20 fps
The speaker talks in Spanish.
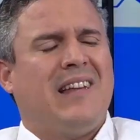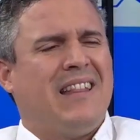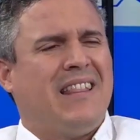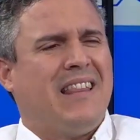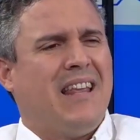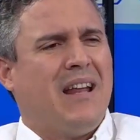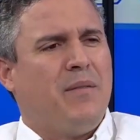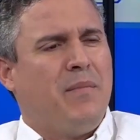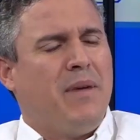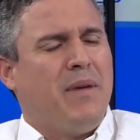
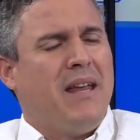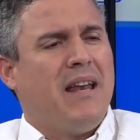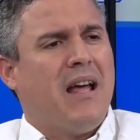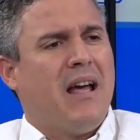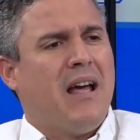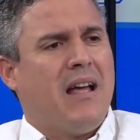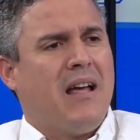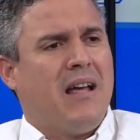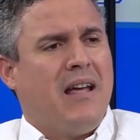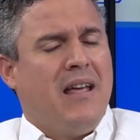
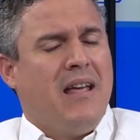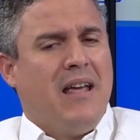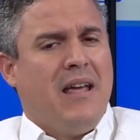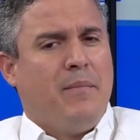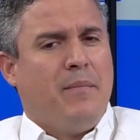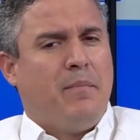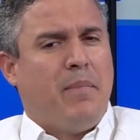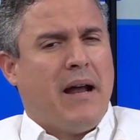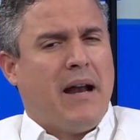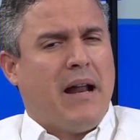termina
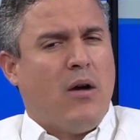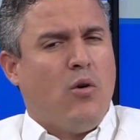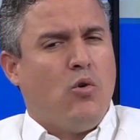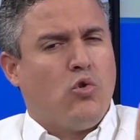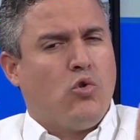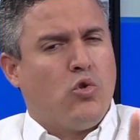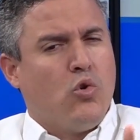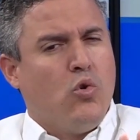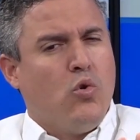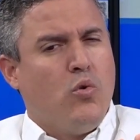para
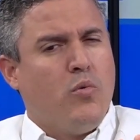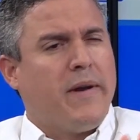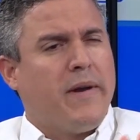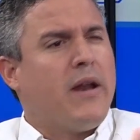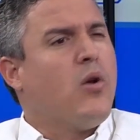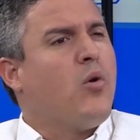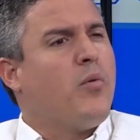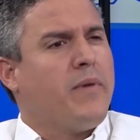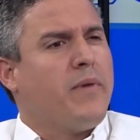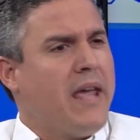octubre,
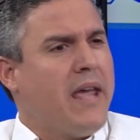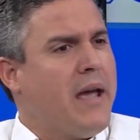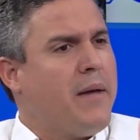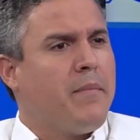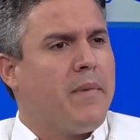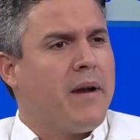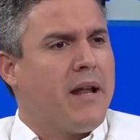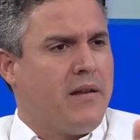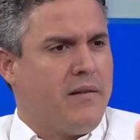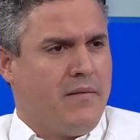
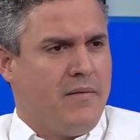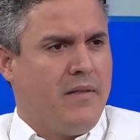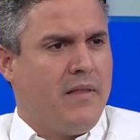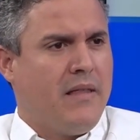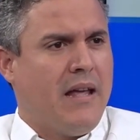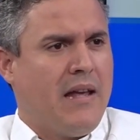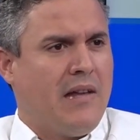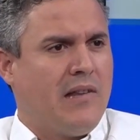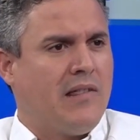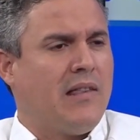noviembre,
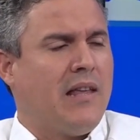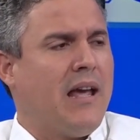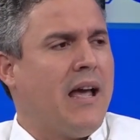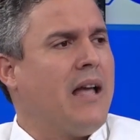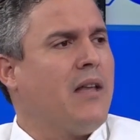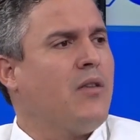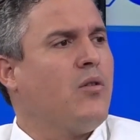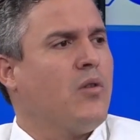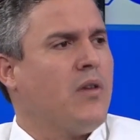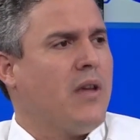de este
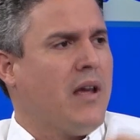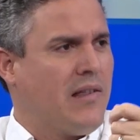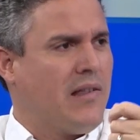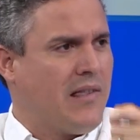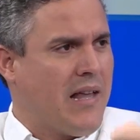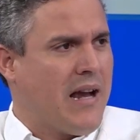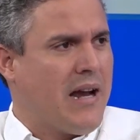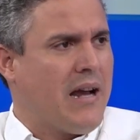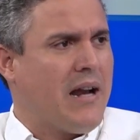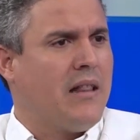año ya
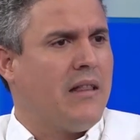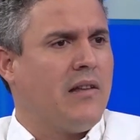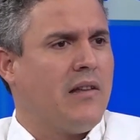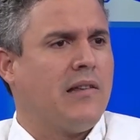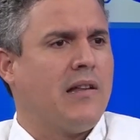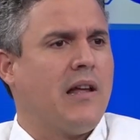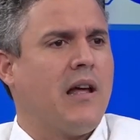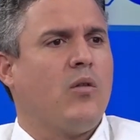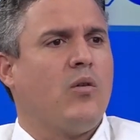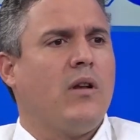está
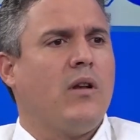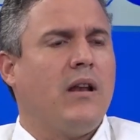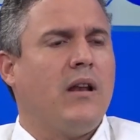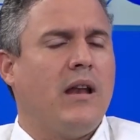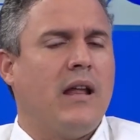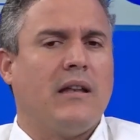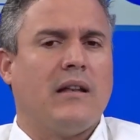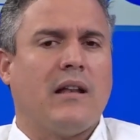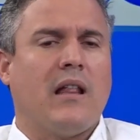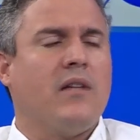garantizado
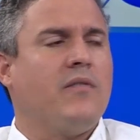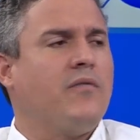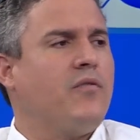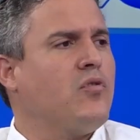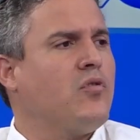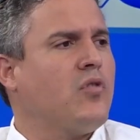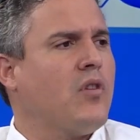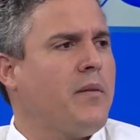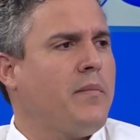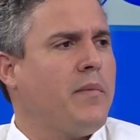la entrada en
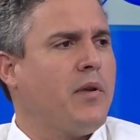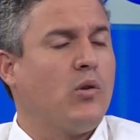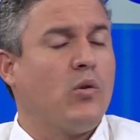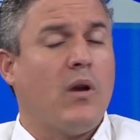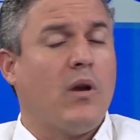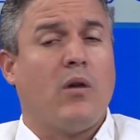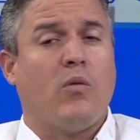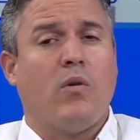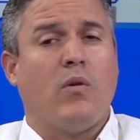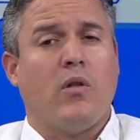funcionamiento
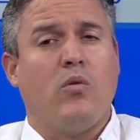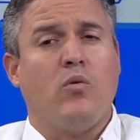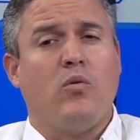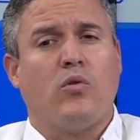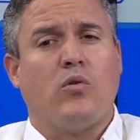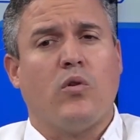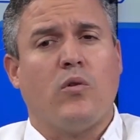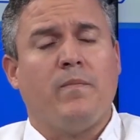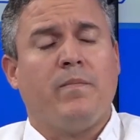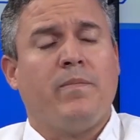del
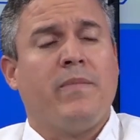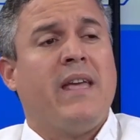acueducto.